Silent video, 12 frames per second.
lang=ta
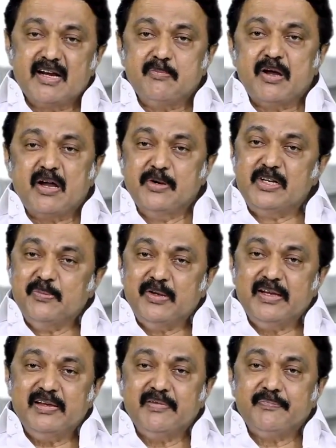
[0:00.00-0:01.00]
காரணமாக
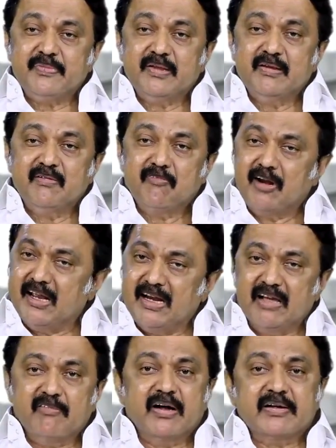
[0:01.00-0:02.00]
மட்டுமே
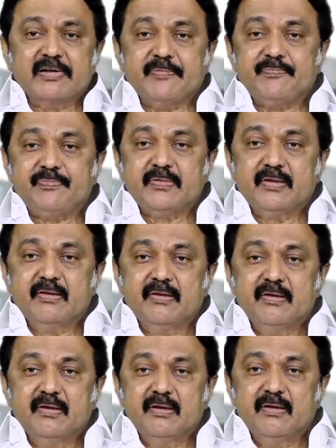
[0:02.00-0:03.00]
வெளியிலே வாங்க
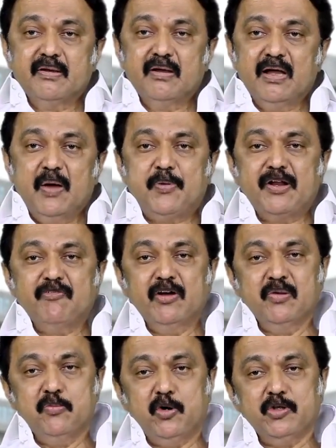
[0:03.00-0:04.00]
அப்படி
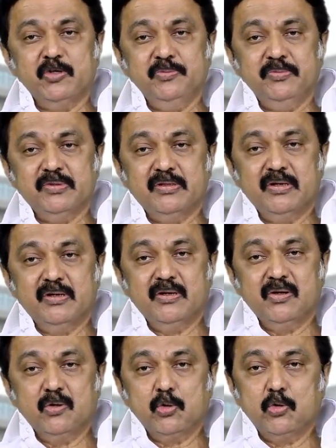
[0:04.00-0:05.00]
வரும்போதும்
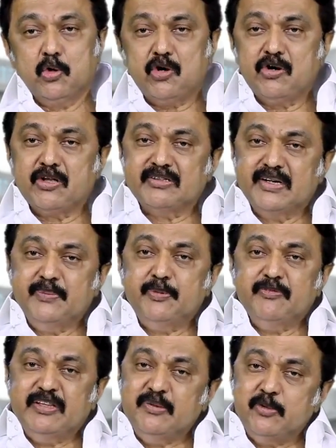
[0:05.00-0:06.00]
கொரோனா
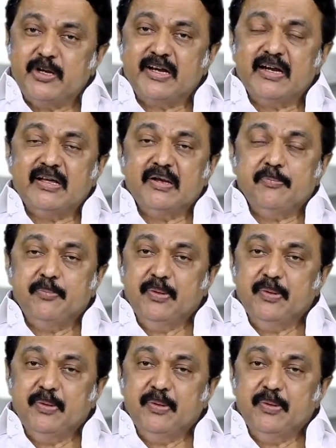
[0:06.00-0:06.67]
தடுப்பு விதிமுறைகளை